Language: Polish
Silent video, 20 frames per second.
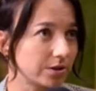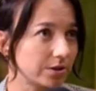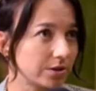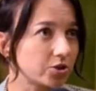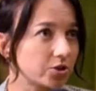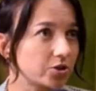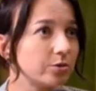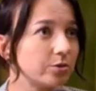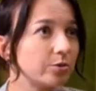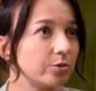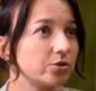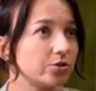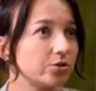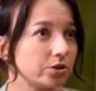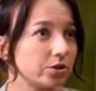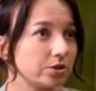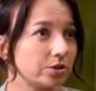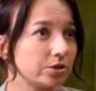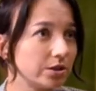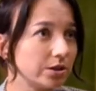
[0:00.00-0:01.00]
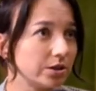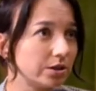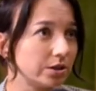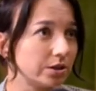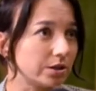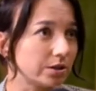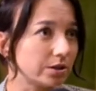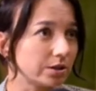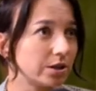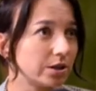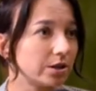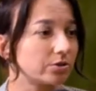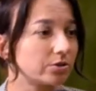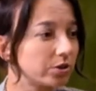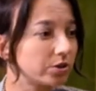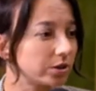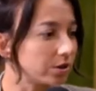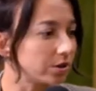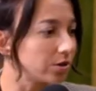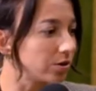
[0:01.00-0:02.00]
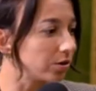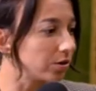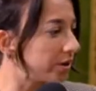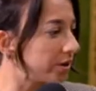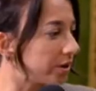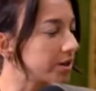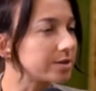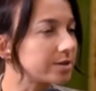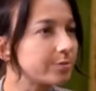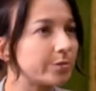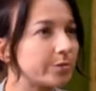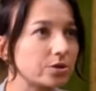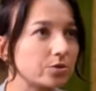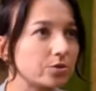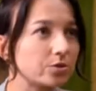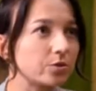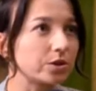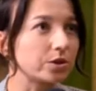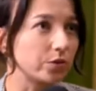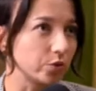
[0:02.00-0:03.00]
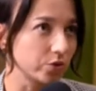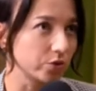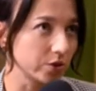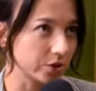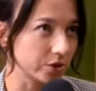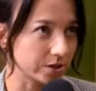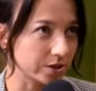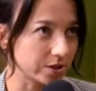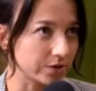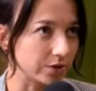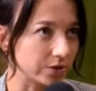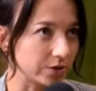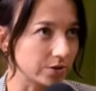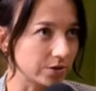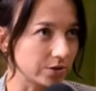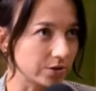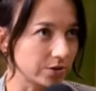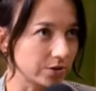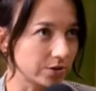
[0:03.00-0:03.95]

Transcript: Jeżeli będzie jeden lider, to jednego lidera jest bardzo łatwo unicestwić.